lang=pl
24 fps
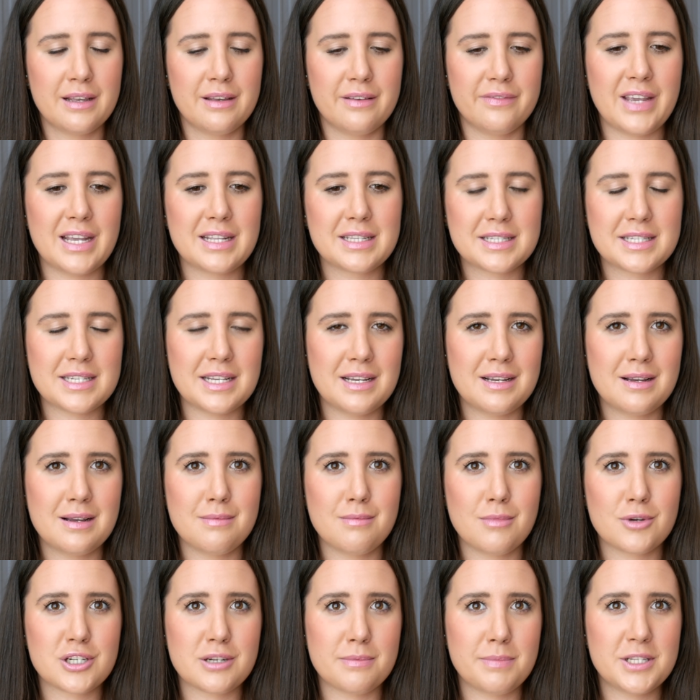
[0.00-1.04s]
Więc e,
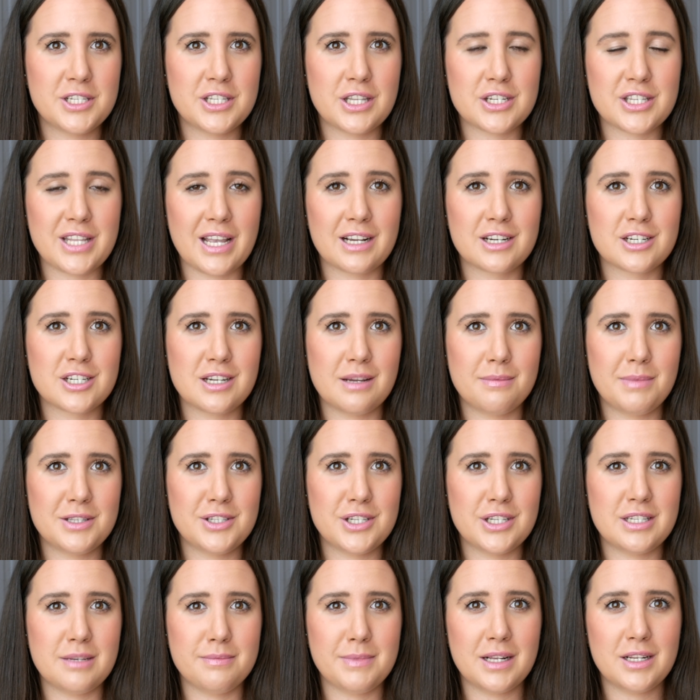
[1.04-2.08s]
może być też tak, że
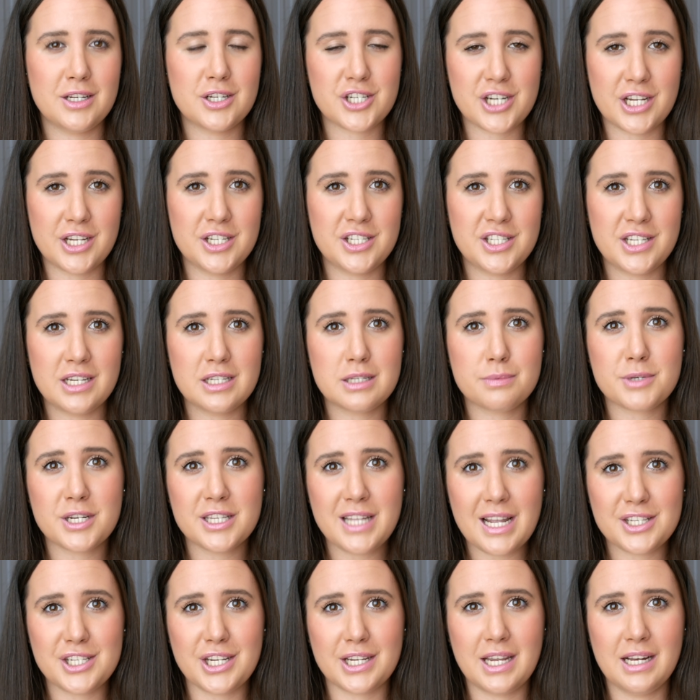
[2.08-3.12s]
będziecie mieli szczęście i
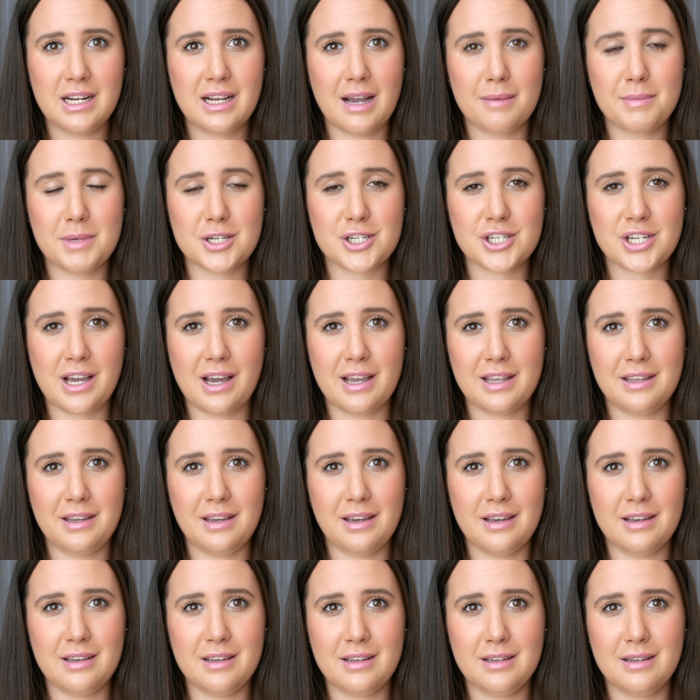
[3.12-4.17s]
sprzedacie kilka mieszkań
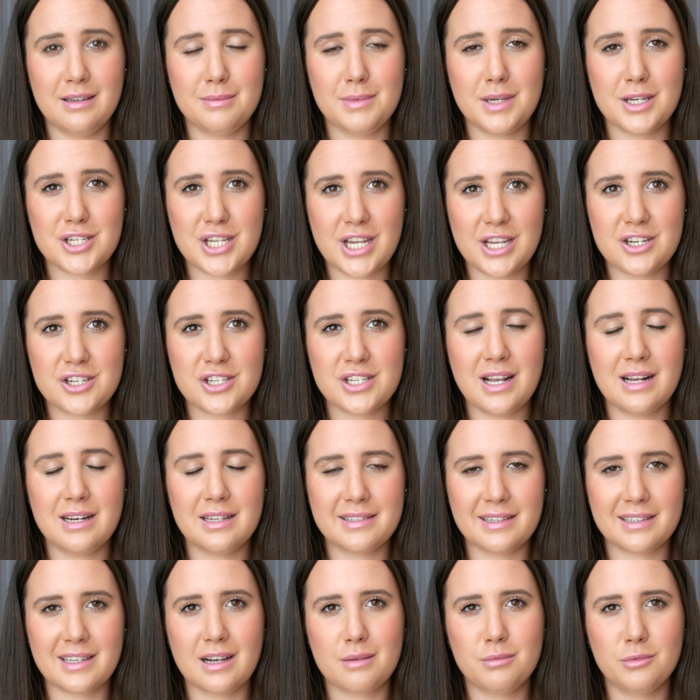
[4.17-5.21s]
e, miesięcznie, ale
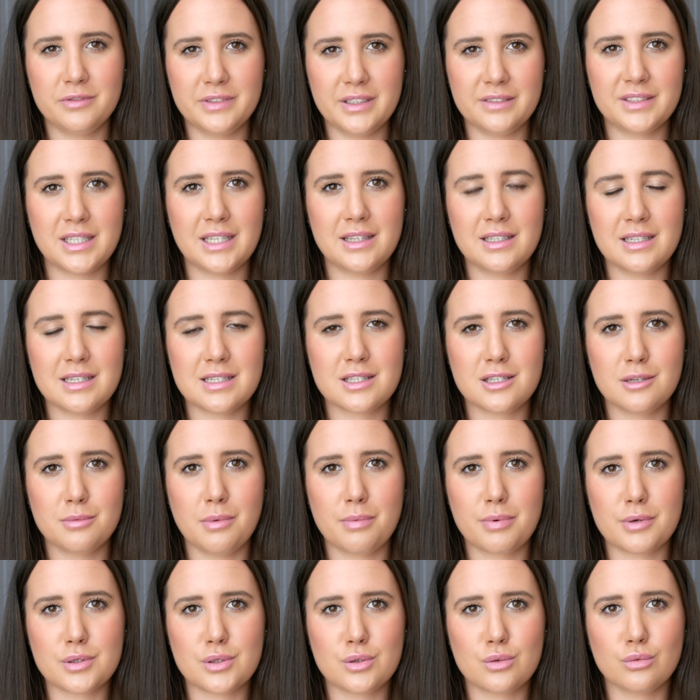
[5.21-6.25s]
tak jak mówię, wtedy jest to po
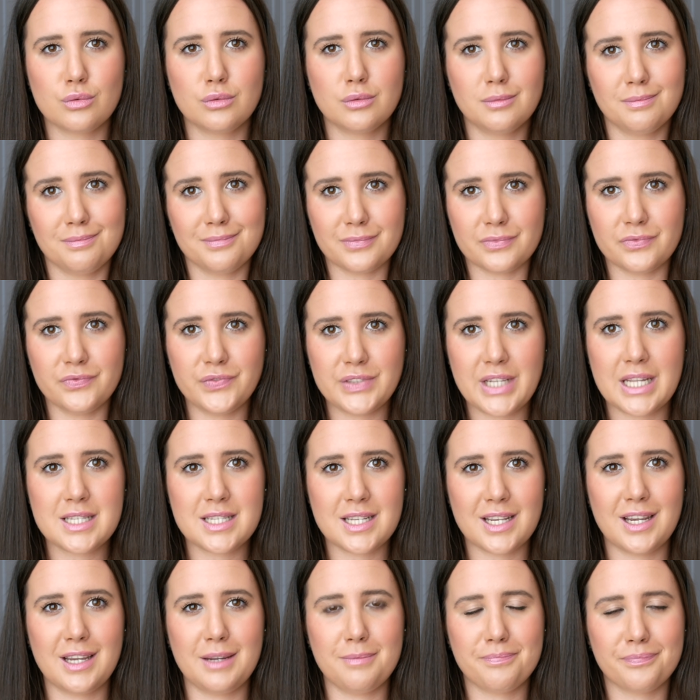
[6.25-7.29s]
prostu
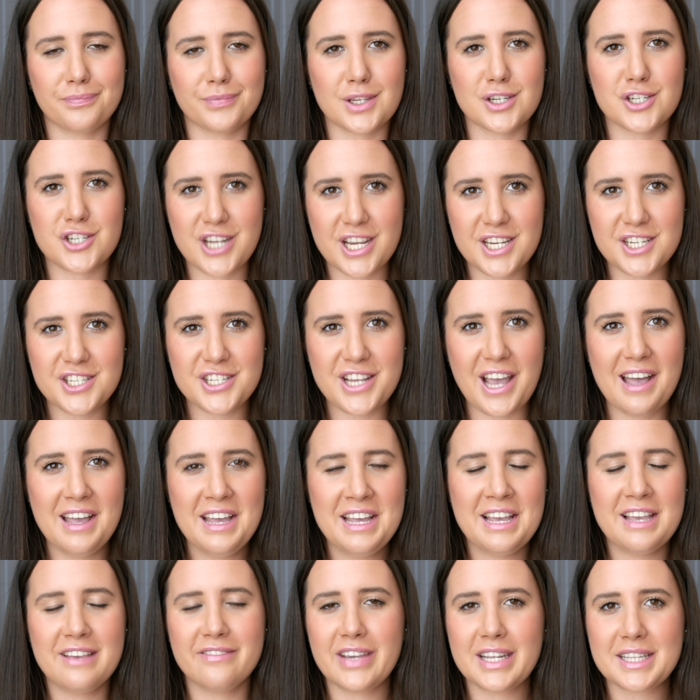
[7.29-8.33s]
więcej szczęścia,
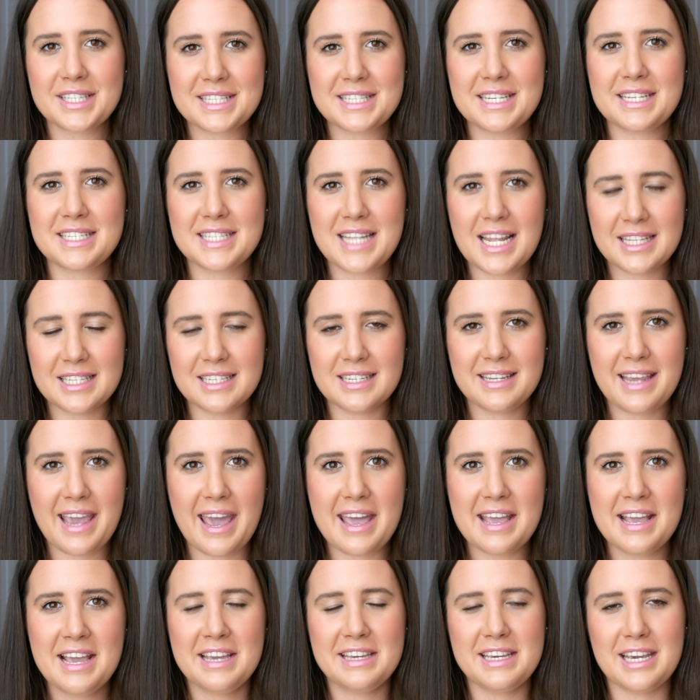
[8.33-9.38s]
więc niestety nie.
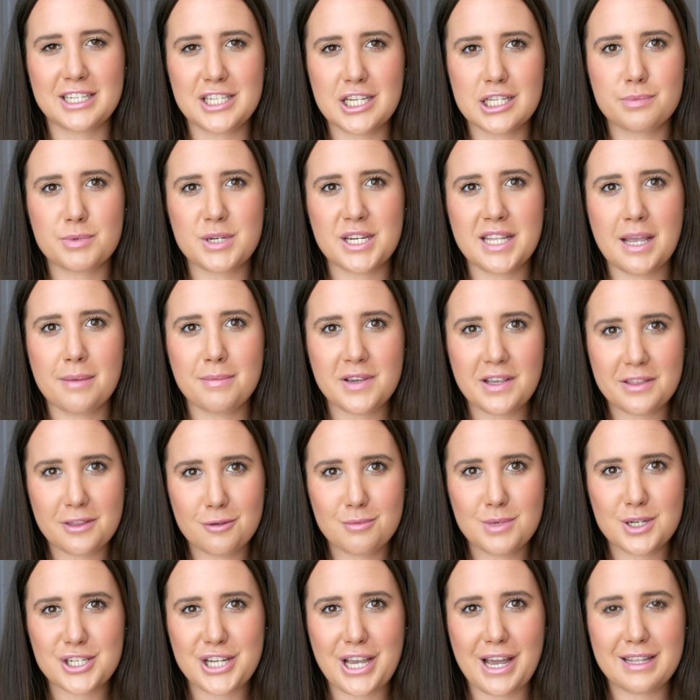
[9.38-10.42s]
Jak się sprzedam jedno
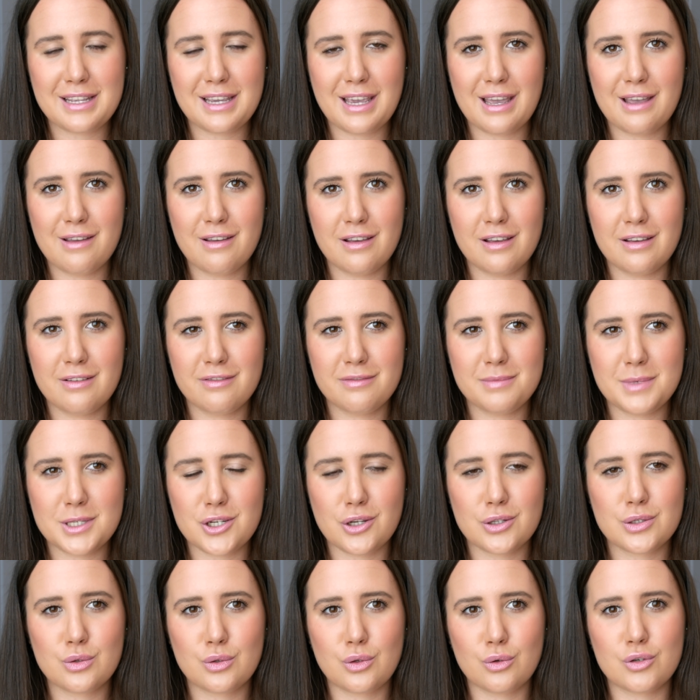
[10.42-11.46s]
mieszkanie w
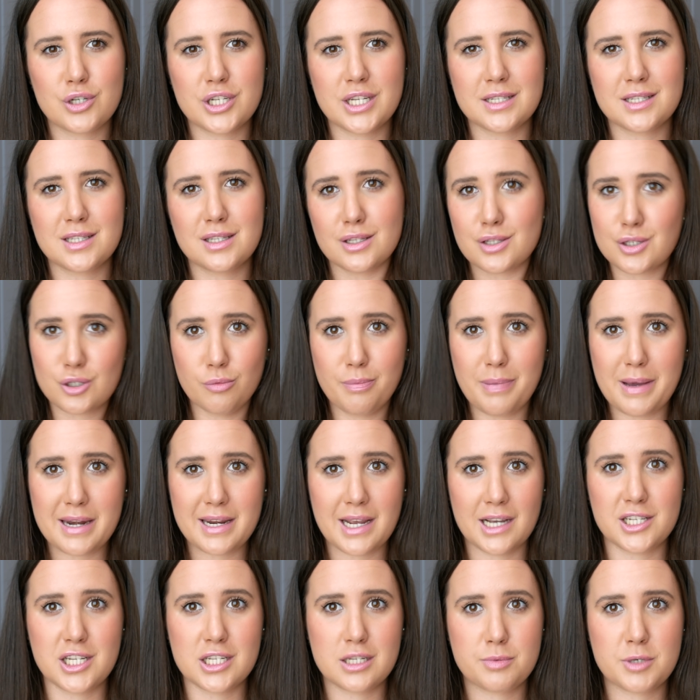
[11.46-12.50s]
miesiącu, to już jest super,
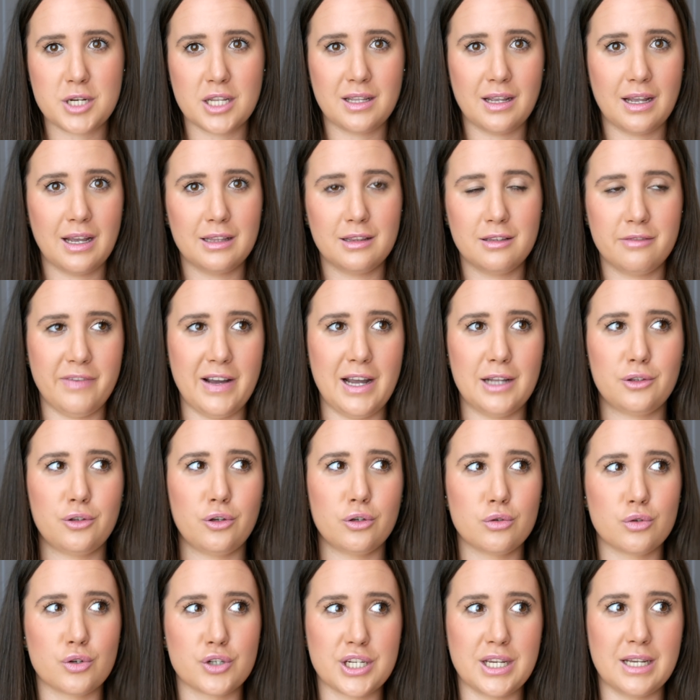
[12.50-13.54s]
jak się sprzeda dwa, to
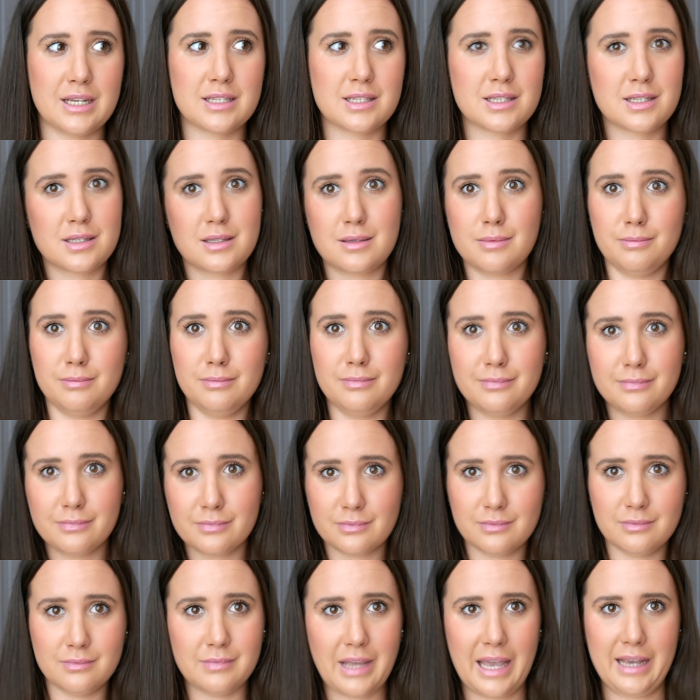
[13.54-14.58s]
już jest
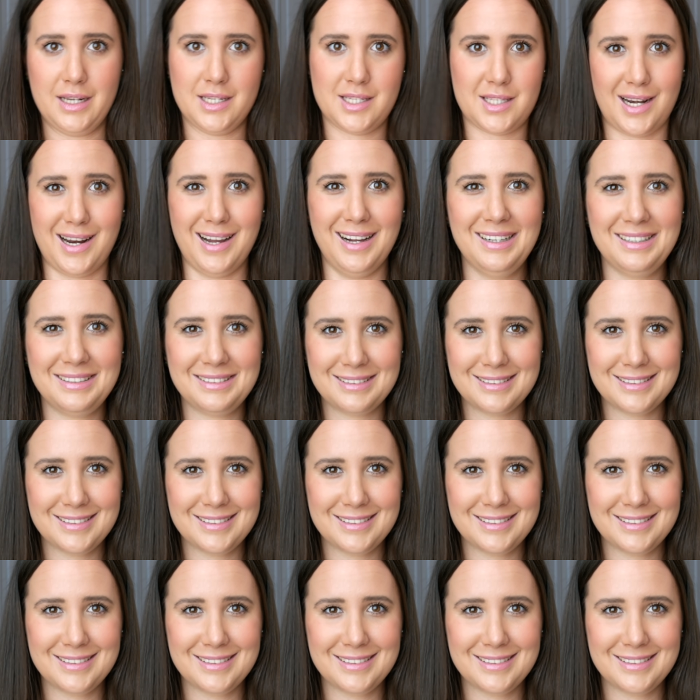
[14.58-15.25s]
ekstra.